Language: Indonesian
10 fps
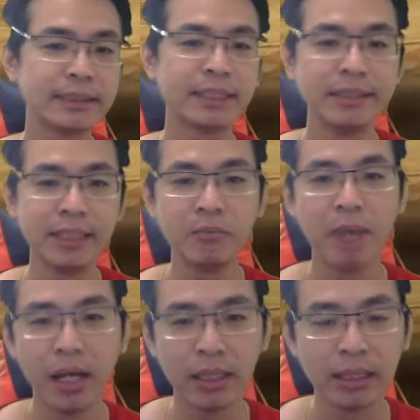kecil
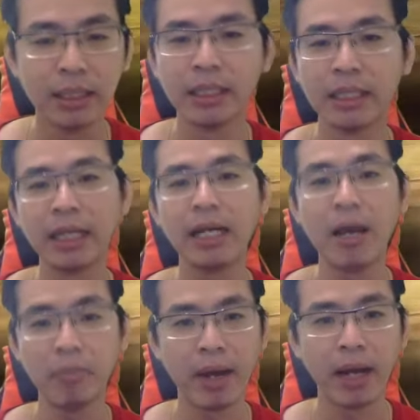banget
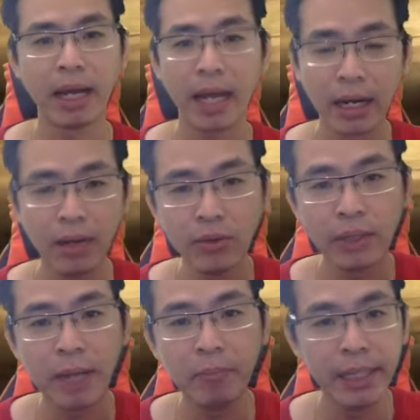kenapa karena lu
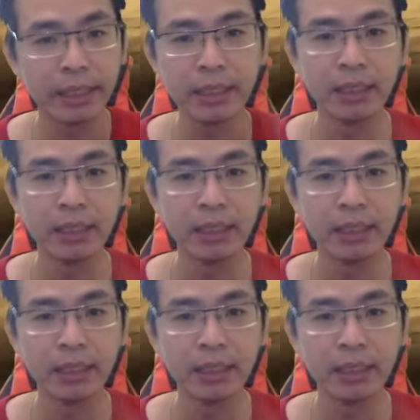kena bleed